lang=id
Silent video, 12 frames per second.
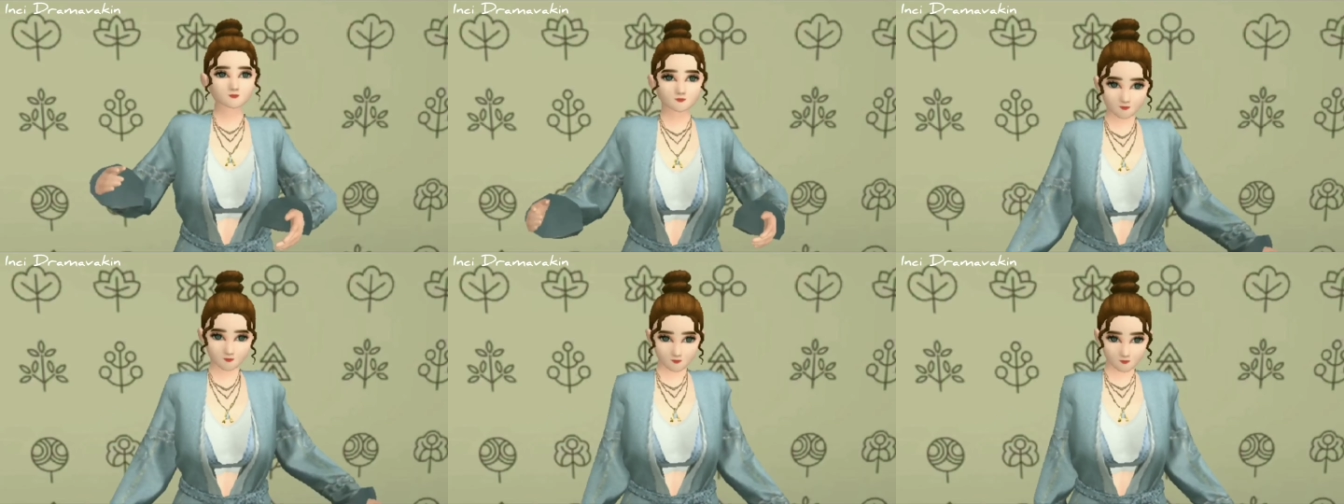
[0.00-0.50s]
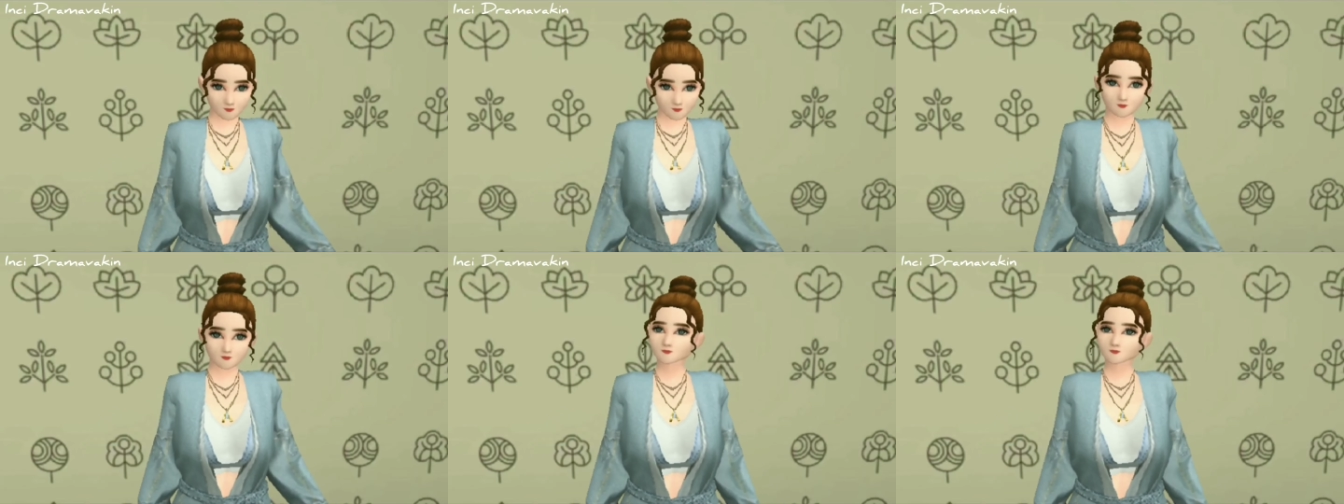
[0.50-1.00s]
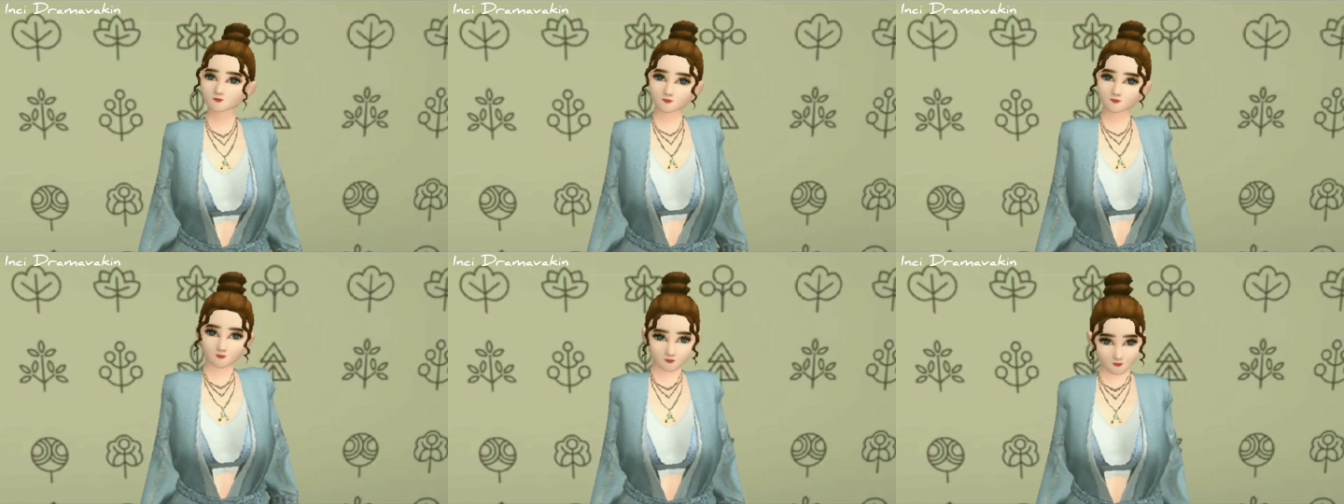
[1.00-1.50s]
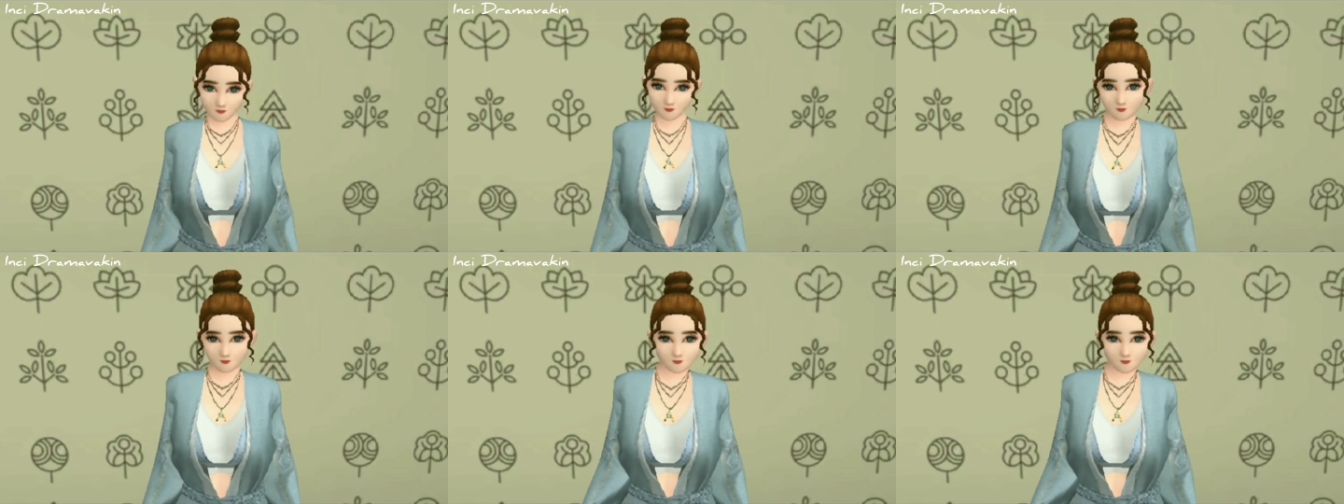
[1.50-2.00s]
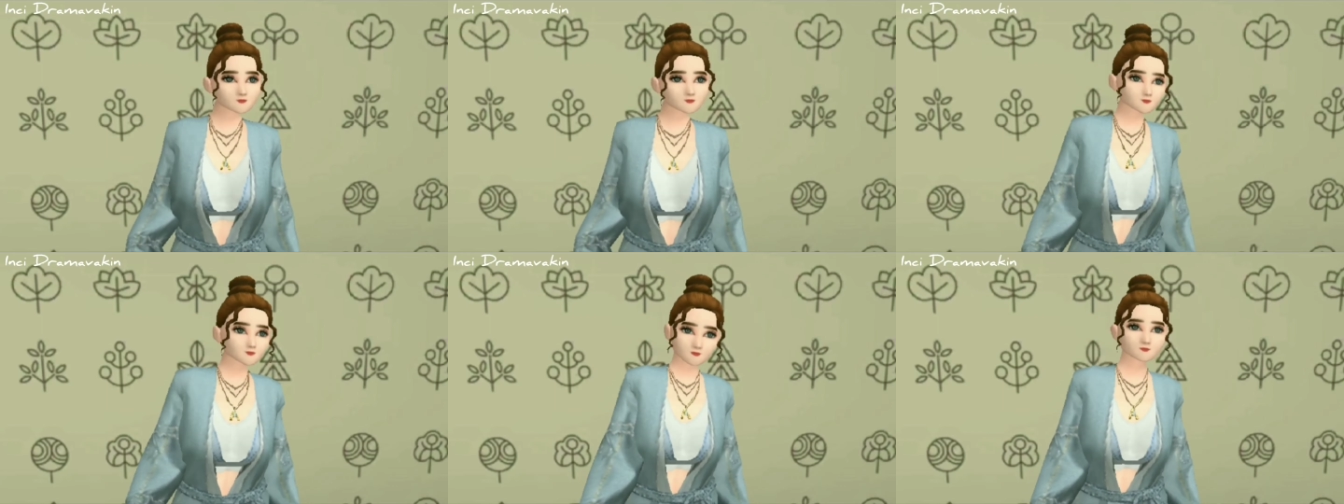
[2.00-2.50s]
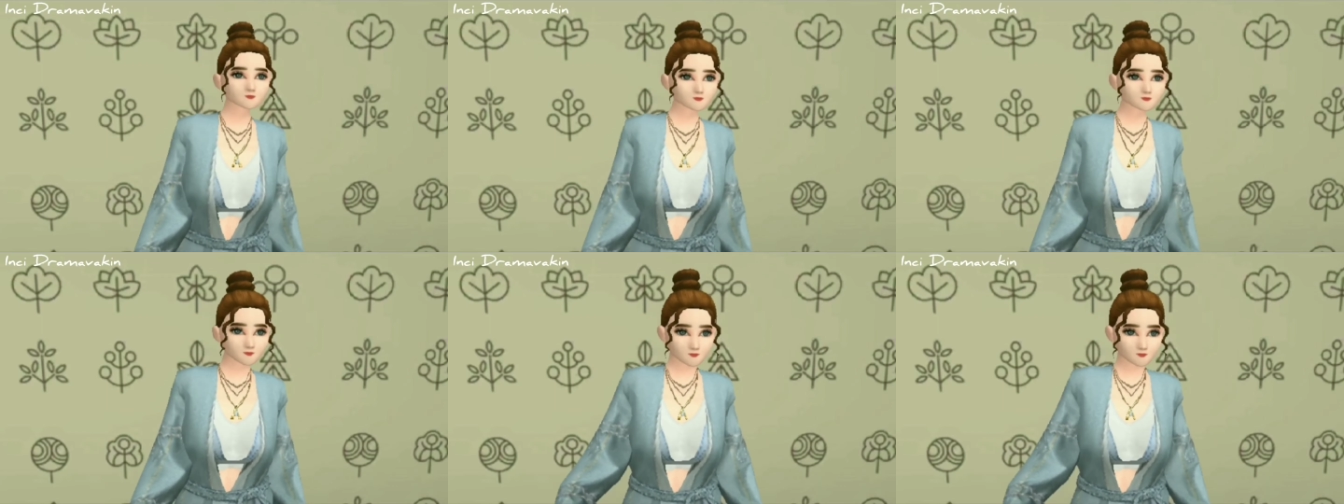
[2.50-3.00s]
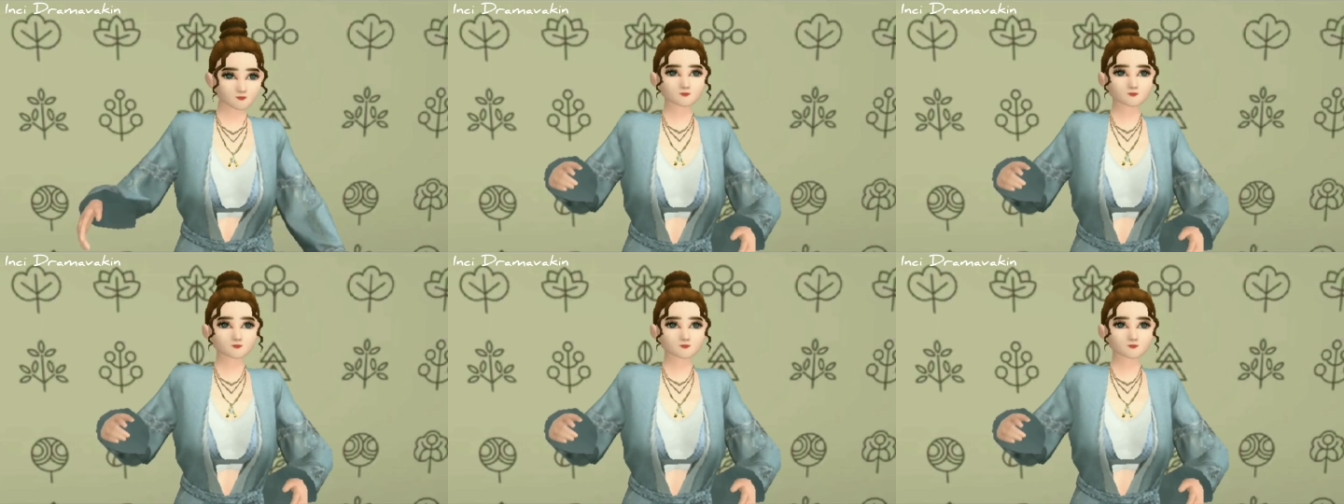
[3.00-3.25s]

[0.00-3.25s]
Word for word: ke dalam aplikasi Luck laki